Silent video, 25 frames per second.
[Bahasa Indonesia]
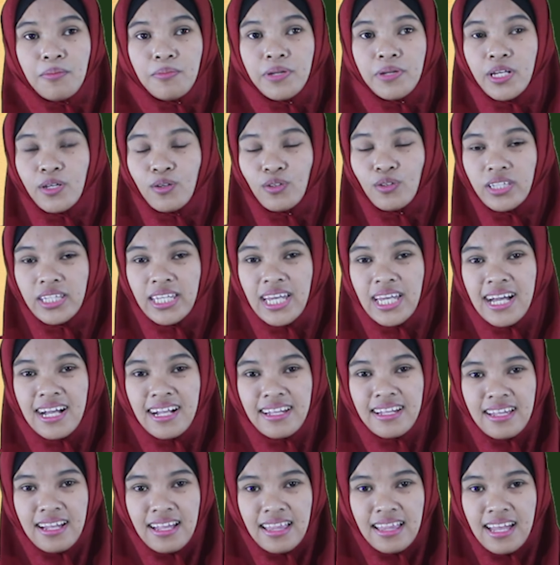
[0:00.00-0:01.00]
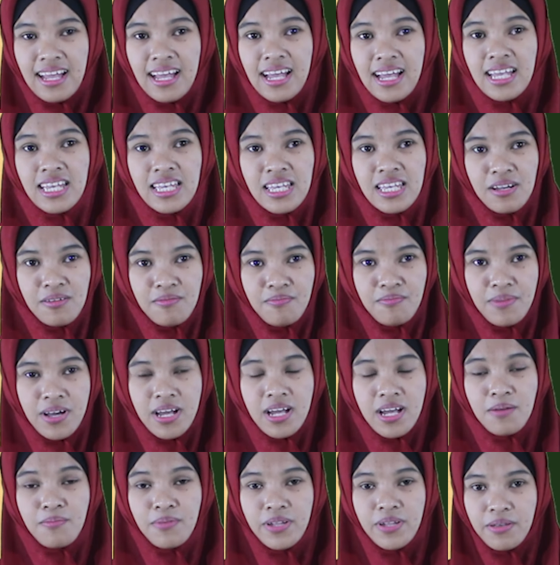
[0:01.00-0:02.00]
Berikutnya adalah
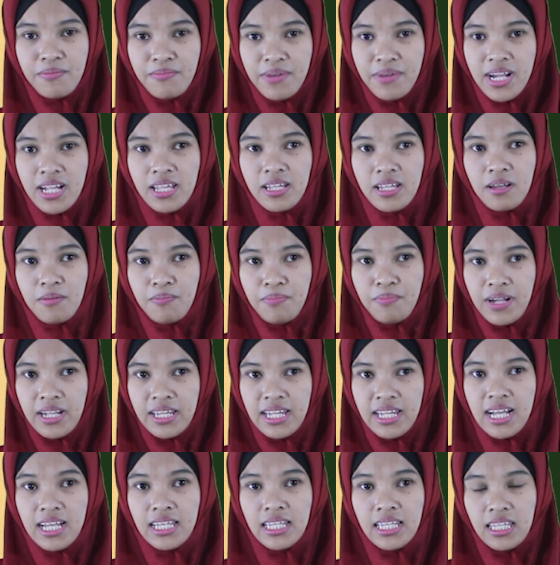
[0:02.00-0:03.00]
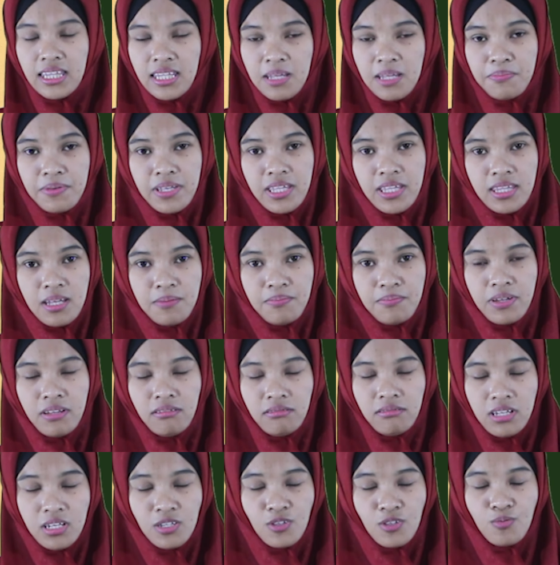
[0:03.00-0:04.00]
hikmah beriman kepada kitab-kitab
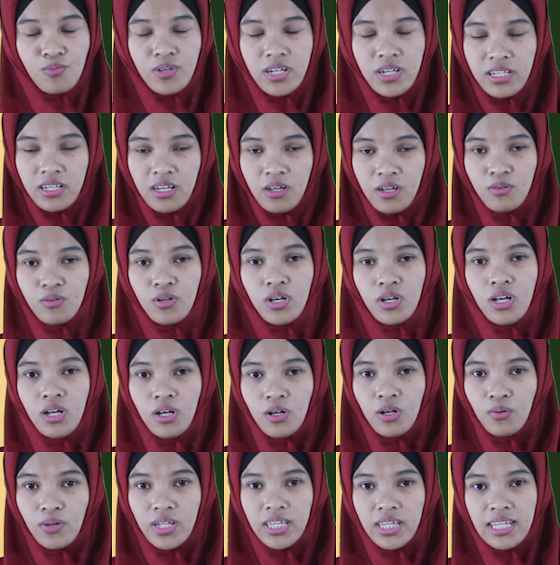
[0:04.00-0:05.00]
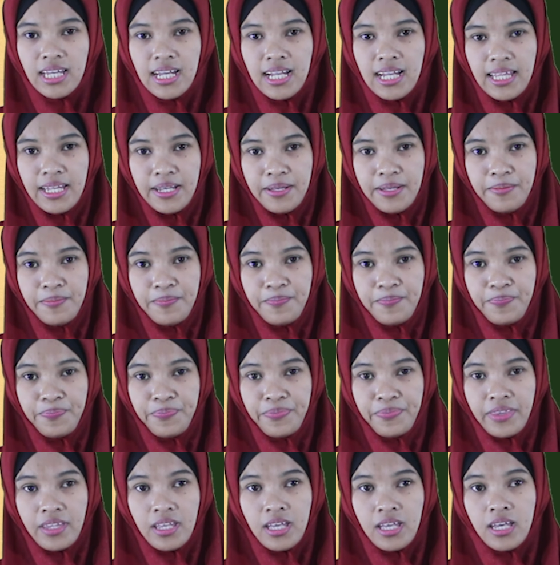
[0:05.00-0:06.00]
Allah Subhanahu wa taala.
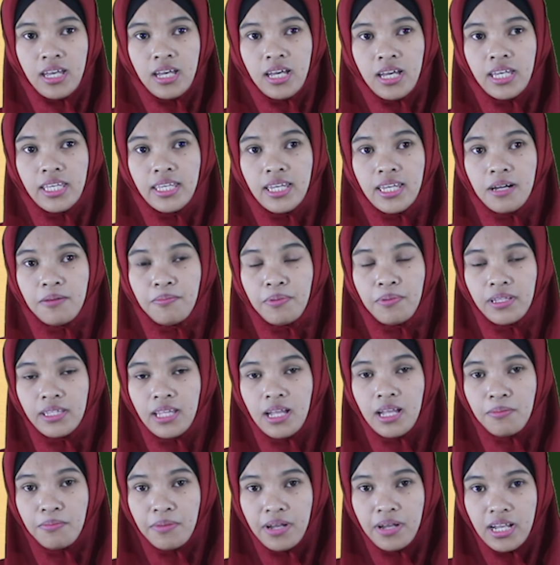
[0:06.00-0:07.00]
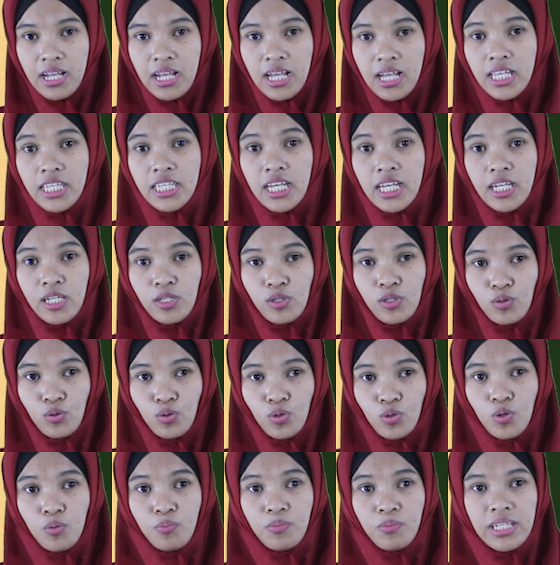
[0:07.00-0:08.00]
Yang pertama
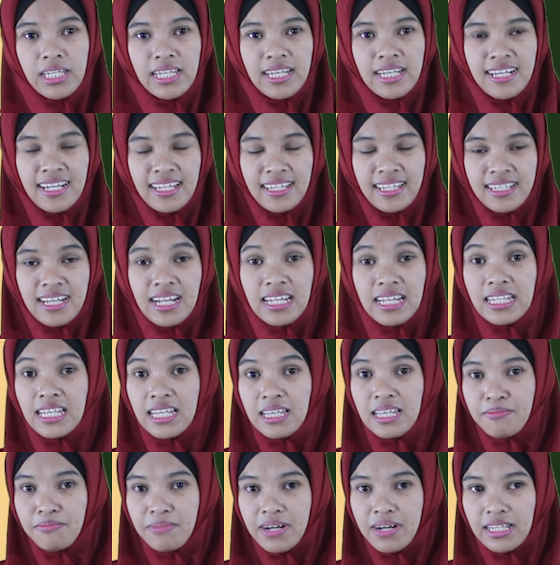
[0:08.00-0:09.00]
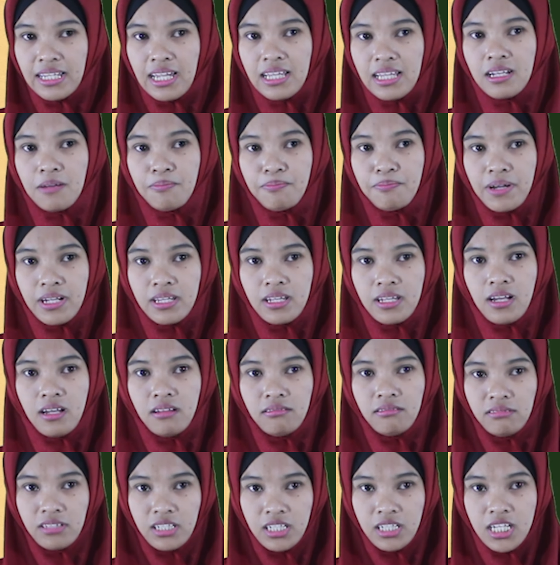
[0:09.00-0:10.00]
yaitu meningkatkan keimanan kepada
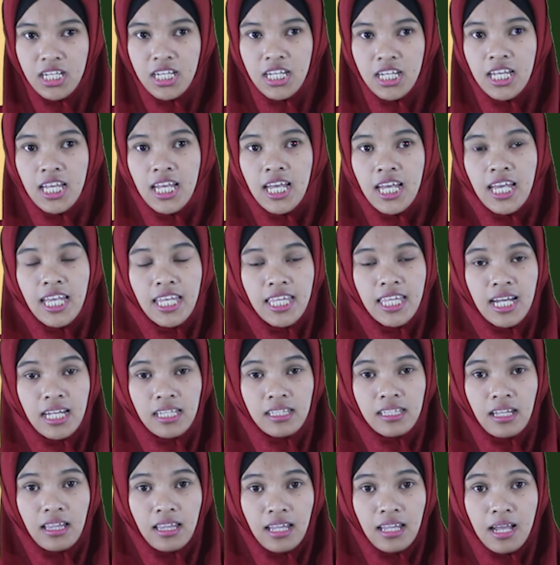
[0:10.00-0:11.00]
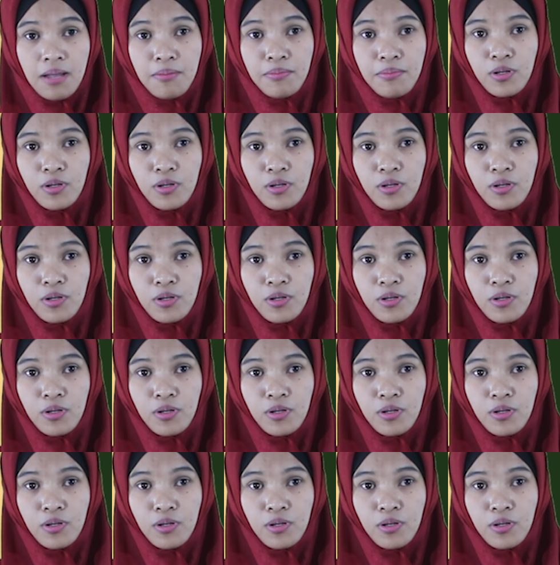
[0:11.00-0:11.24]
Allah yang telah